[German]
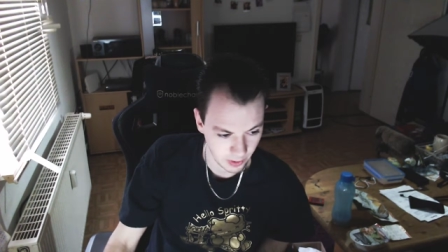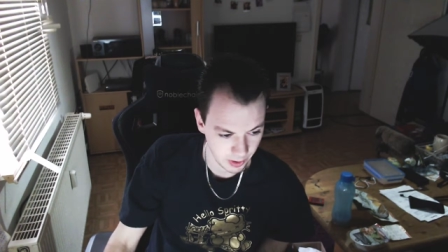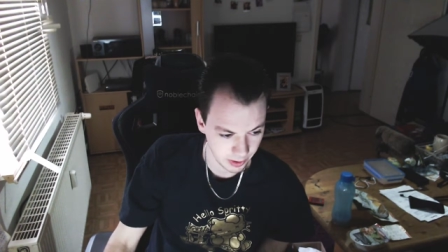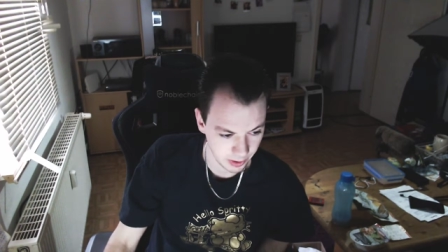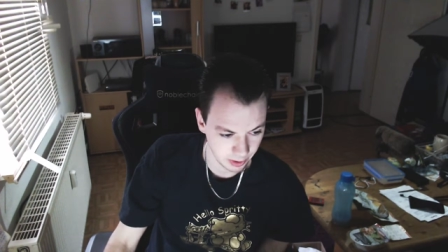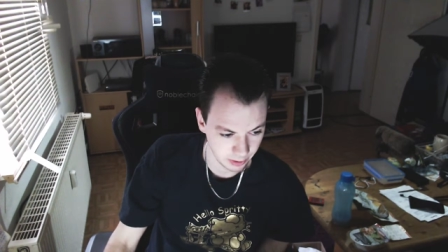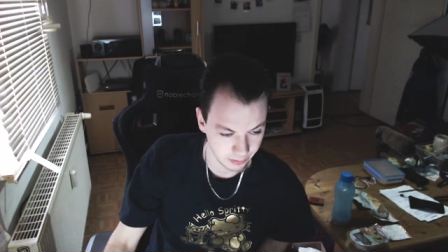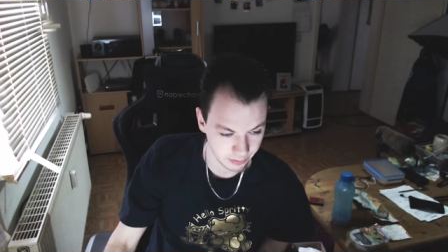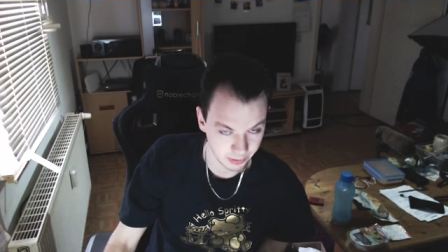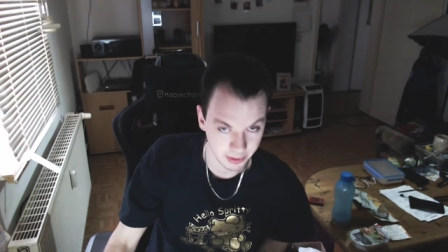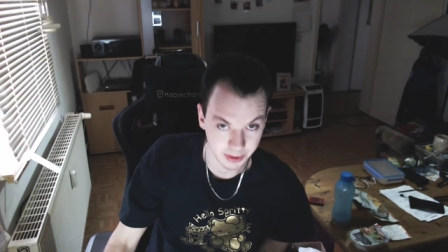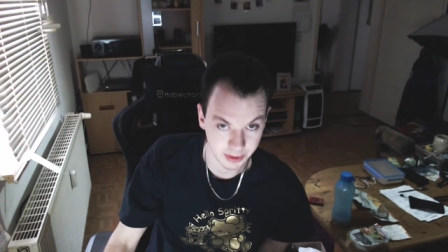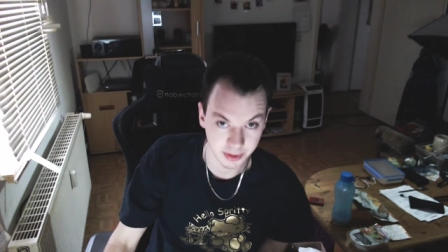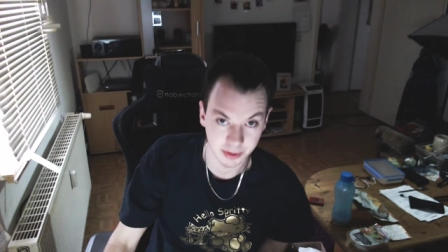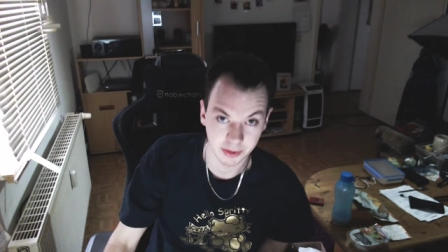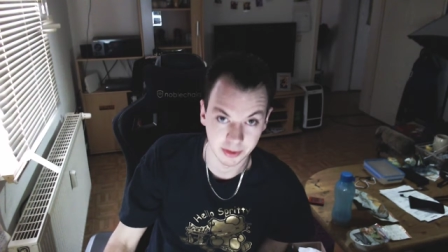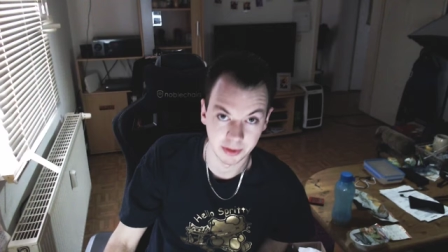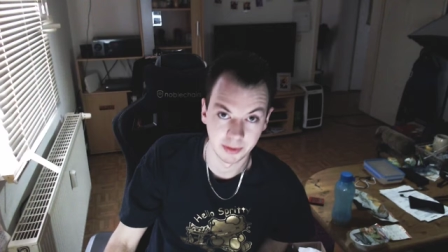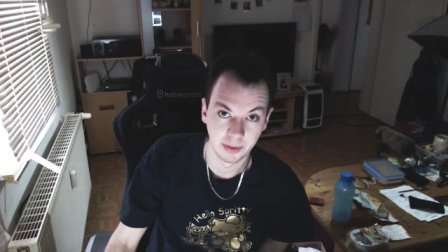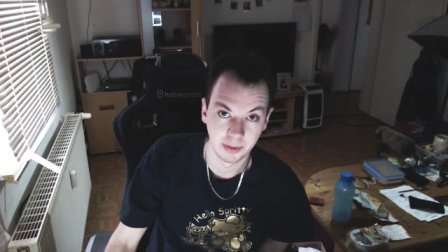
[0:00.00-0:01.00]
Ihr hoffentlich
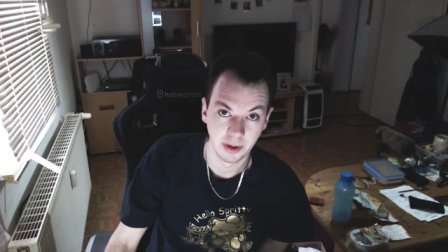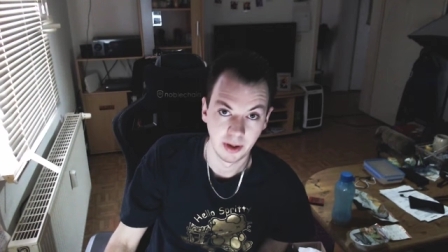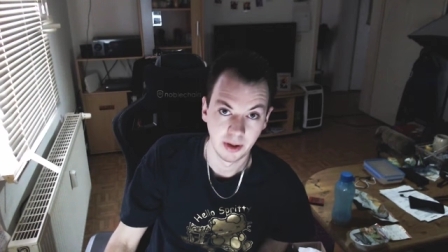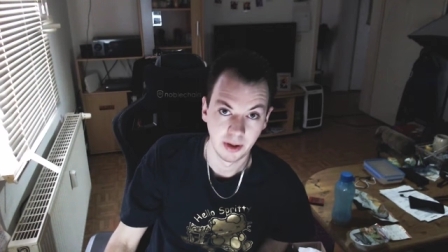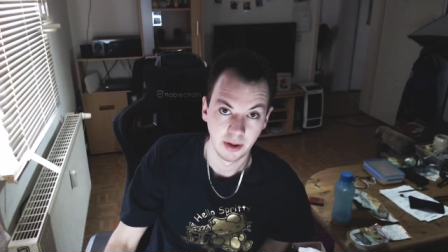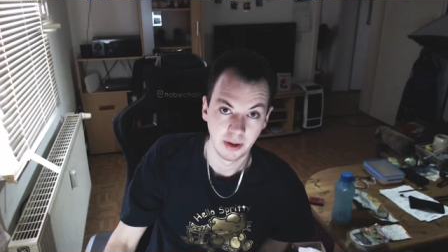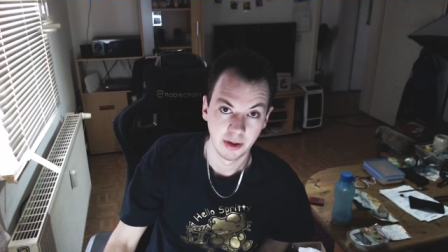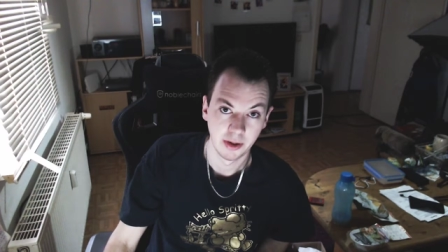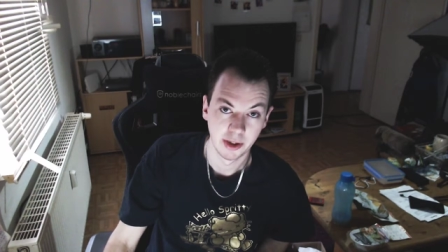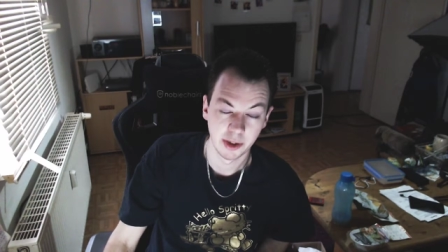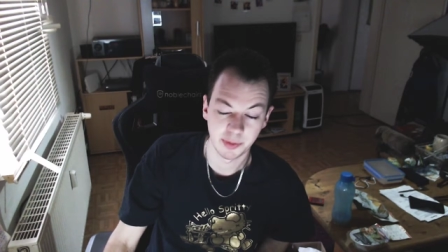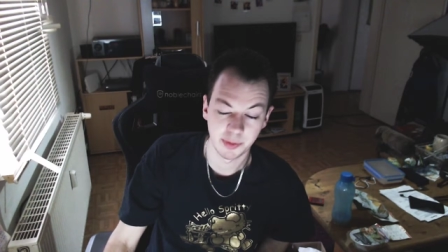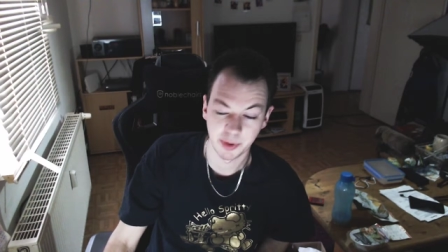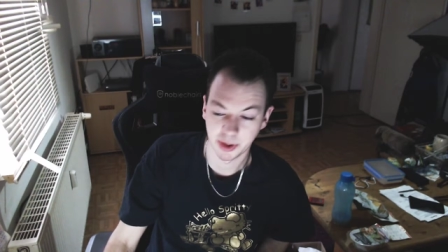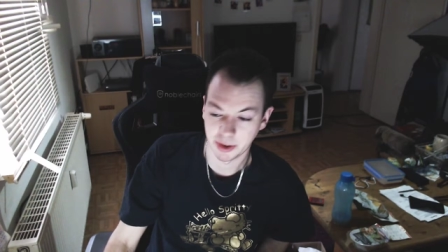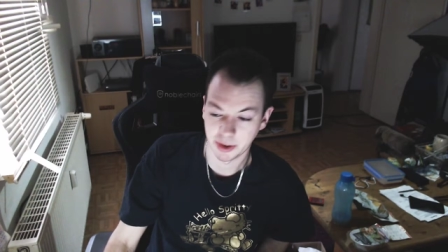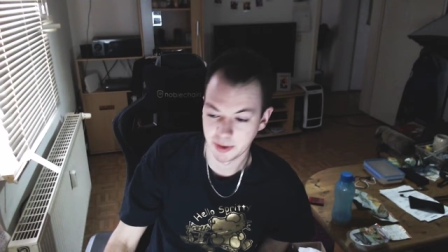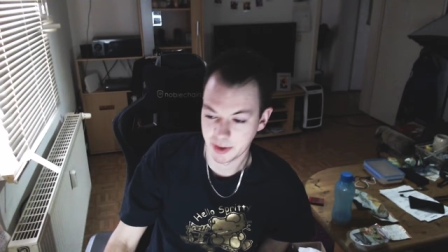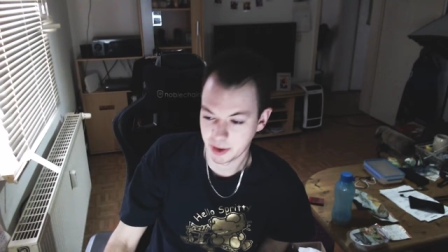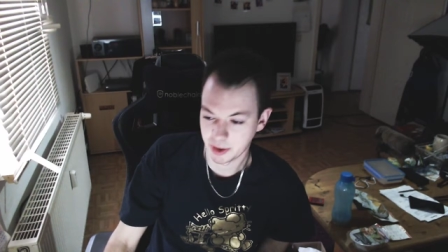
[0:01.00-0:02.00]
auch. Ich
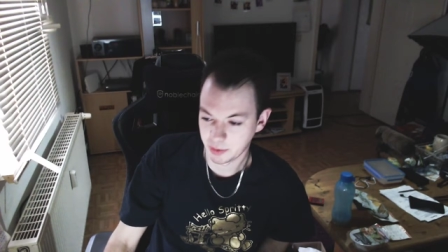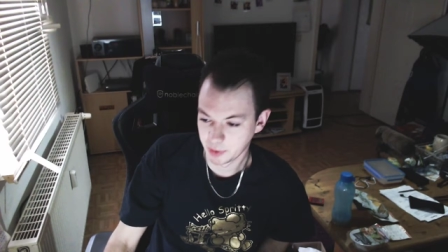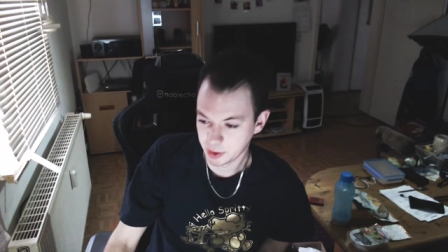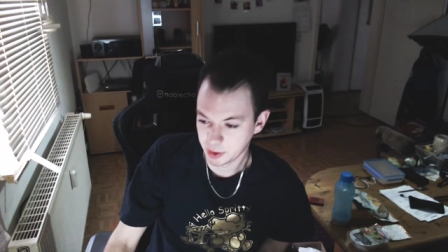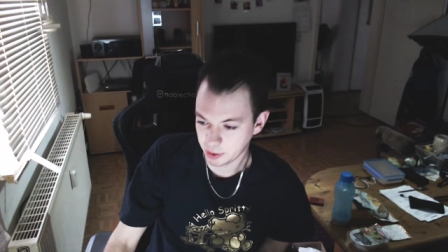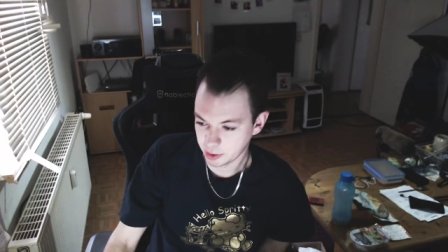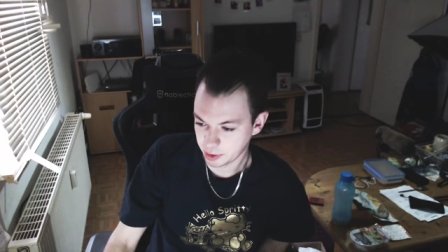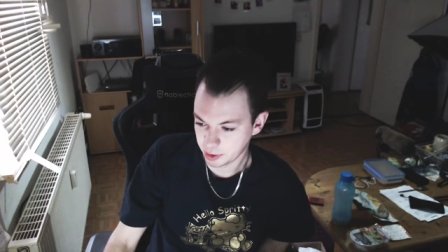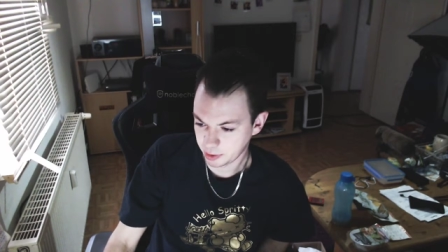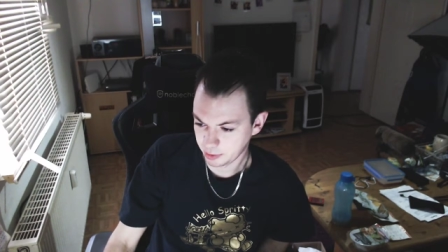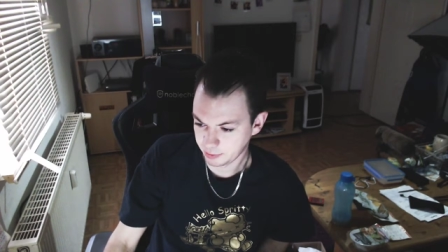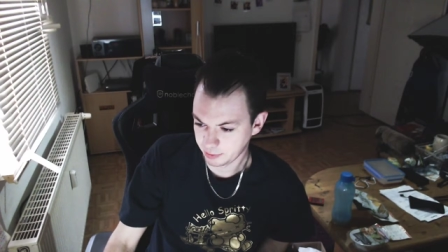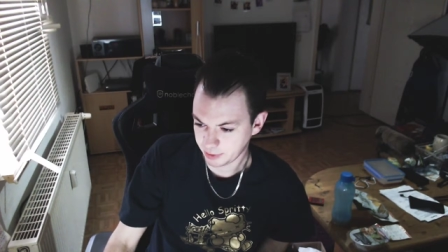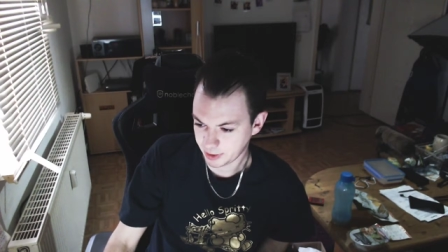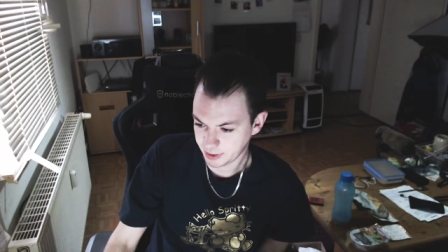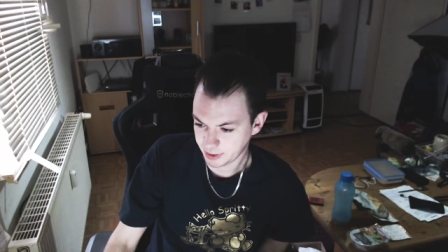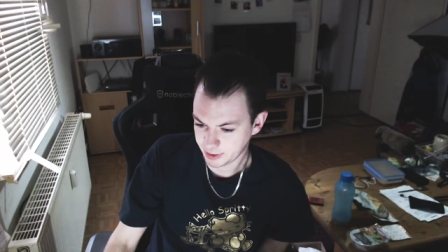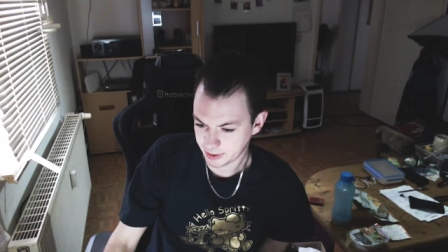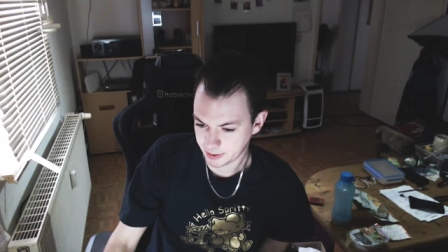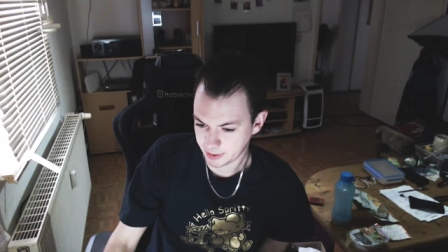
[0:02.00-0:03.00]
bin raus, ich wünsche euch einen schönen
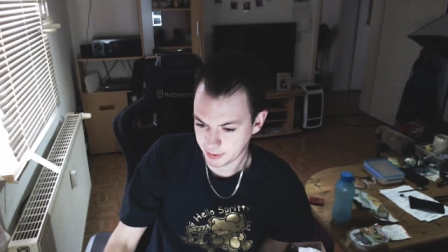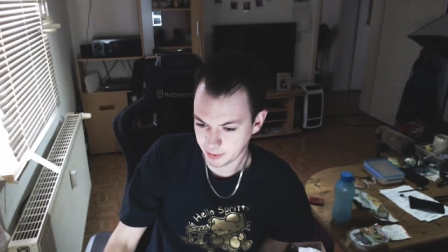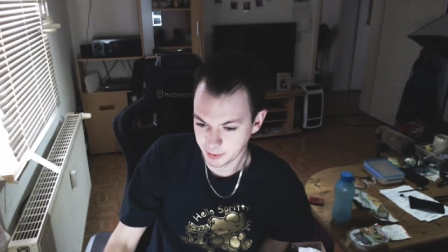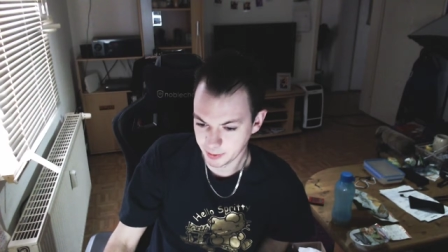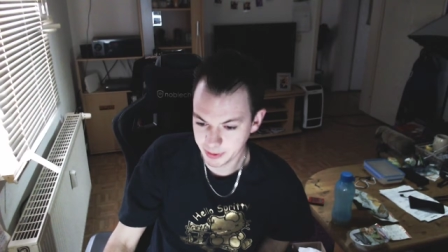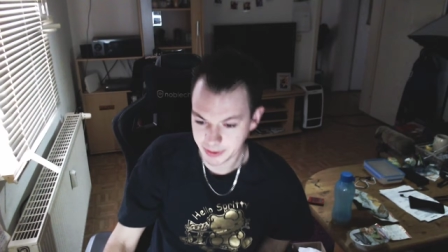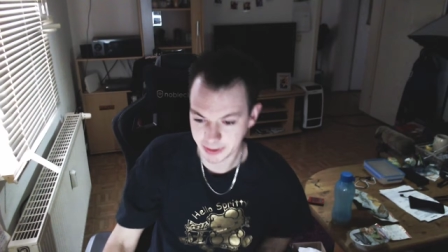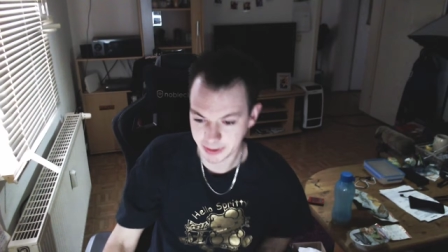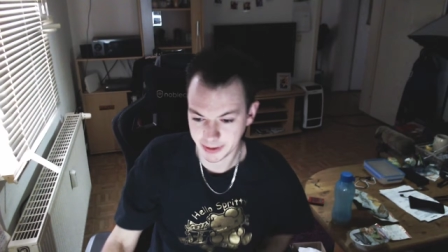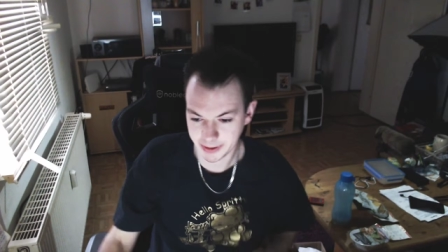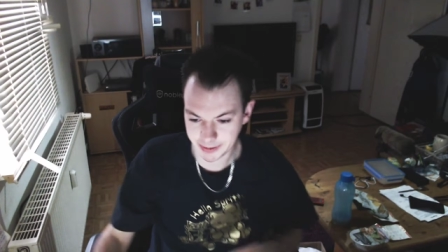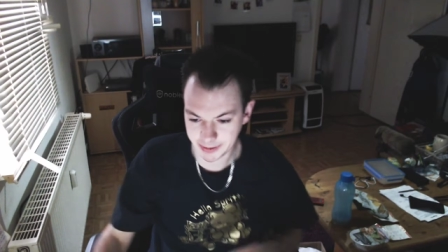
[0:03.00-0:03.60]
Freitag. Und